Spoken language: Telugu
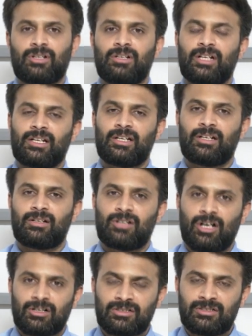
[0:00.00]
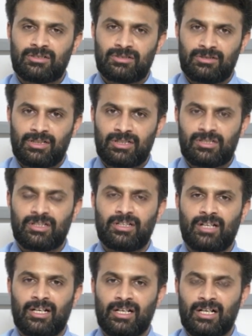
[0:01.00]
దానికి టాక్సిన్స్ ఇచ్చి
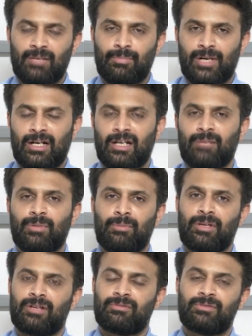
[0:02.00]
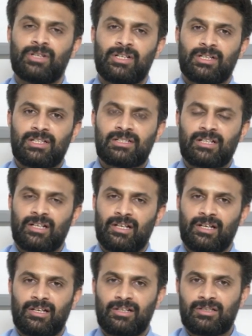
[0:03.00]
దాన్ని ఇంకా ప్రాణాన్ని ప్రమాదం
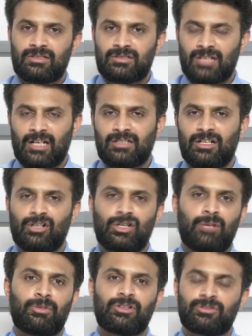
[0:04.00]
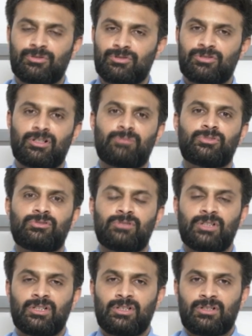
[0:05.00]
తీసుకెళ్ళే చాలా చాలా కామన్గా చూస్తున్నాము
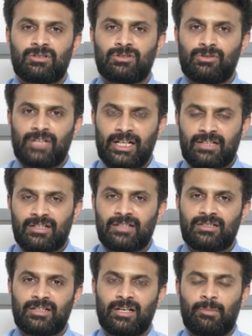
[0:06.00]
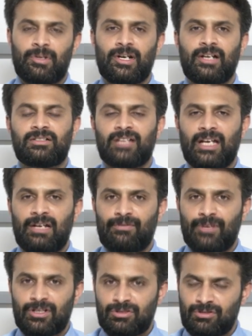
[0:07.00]
సో దయచేసి హెపటైటిస్ ఏ
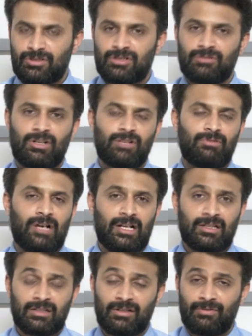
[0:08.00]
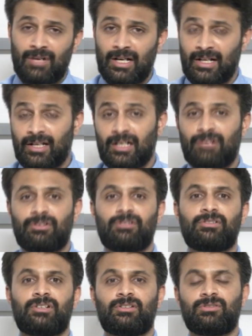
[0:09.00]
ఇన్ఫెక్షన్ వచ్చిన వాళ్ళు వాళ్ళంతా వాళ్ళే రికవర్
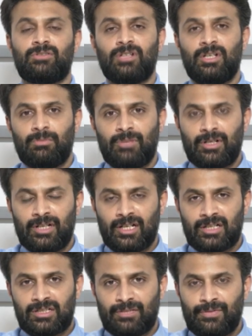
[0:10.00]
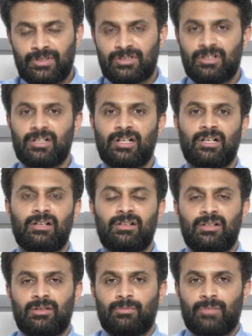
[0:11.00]
అవుతారు మనం దానికి సఫిషియెంట్గా
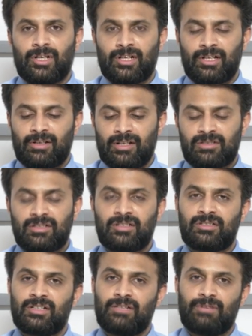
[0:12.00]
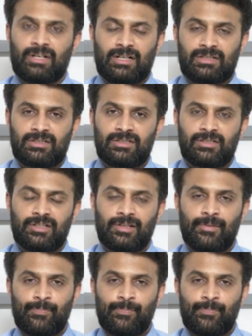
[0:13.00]
మనకి రెస్ట్ ఇచ్చి లివర్ రెస్ట్ ఇచ్చి